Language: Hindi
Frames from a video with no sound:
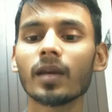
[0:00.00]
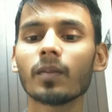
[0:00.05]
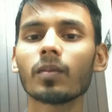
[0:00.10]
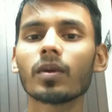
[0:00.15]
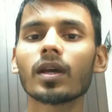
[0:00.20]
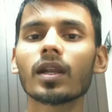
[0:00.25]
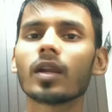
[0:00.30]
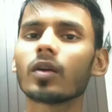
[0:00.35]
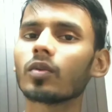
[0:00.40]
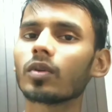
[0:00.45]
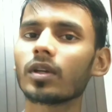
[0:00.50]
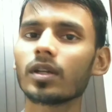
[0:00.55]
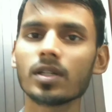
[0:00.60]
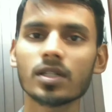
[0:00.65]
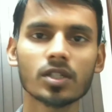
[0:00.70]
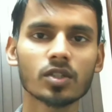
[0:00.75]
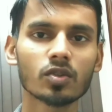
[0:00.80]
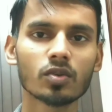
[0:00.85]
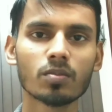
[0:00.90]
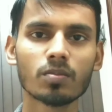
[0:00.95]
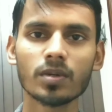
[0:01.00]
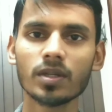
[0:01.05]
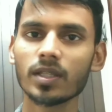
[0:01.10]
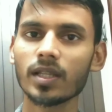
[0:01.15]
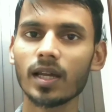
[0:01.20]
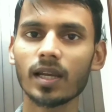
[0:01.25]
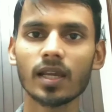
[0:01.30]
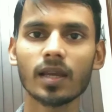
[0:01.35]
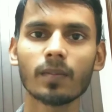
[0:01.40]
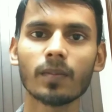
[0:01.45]
गेम खेलना तो कह सकते हो
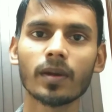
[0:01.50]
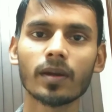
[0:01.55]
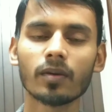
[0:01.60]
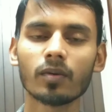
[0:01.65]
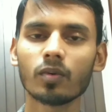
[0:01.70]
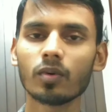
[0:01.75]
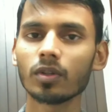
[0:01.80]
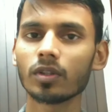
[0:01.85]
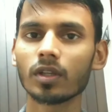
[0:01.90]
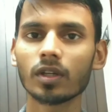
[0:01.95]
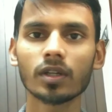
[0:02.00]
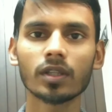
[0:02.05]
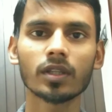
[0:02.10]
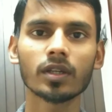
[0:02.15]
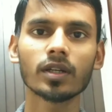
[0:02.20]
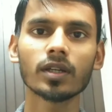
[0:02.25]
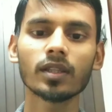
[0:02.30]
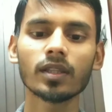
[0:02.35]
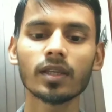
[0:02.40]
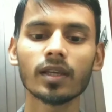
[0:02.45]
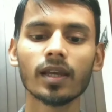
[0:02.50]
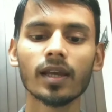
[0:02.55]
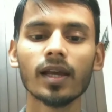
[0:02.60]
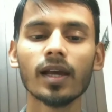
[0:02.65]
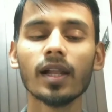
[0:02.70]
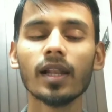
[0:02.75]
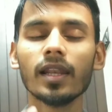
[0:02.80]
मज़ेदार गेम है कोई तरह की दिक्कत नहीं